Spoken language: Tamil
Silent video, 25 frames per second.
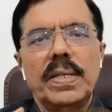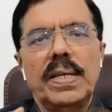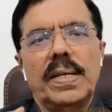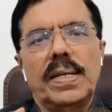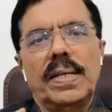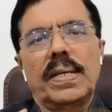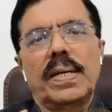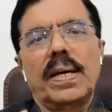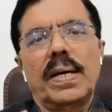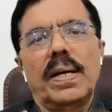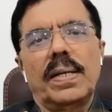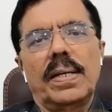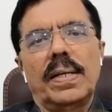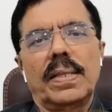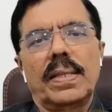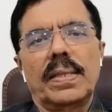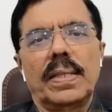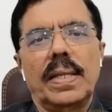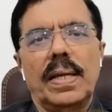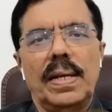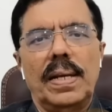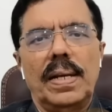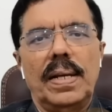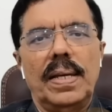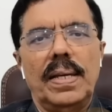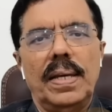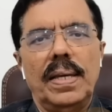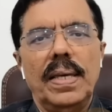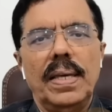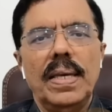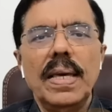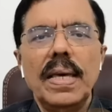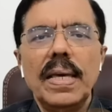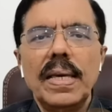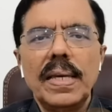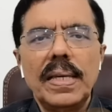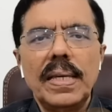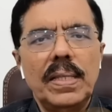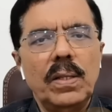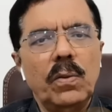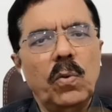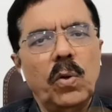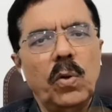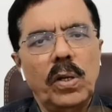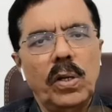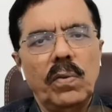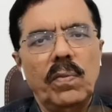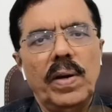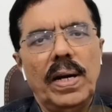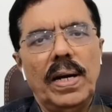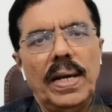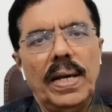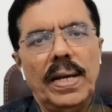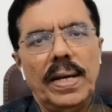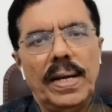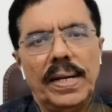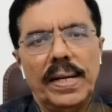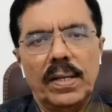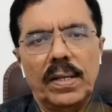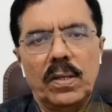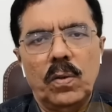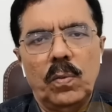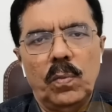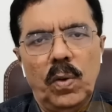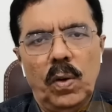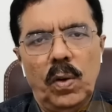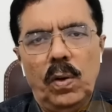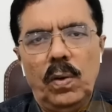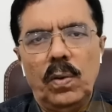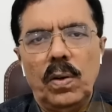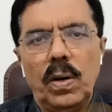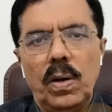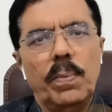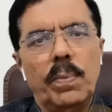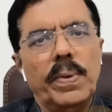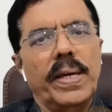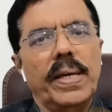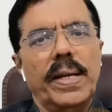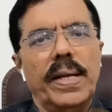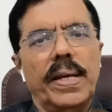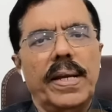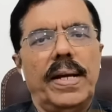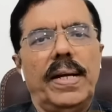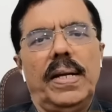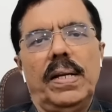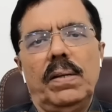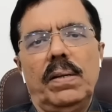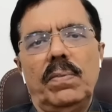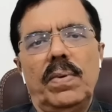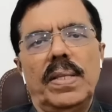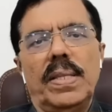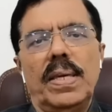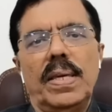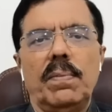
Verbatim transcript: காரணத்தினால இது ஒருவேளை நடக்குமோ அப்படிங்கிற எண்ணம் அதிகமாக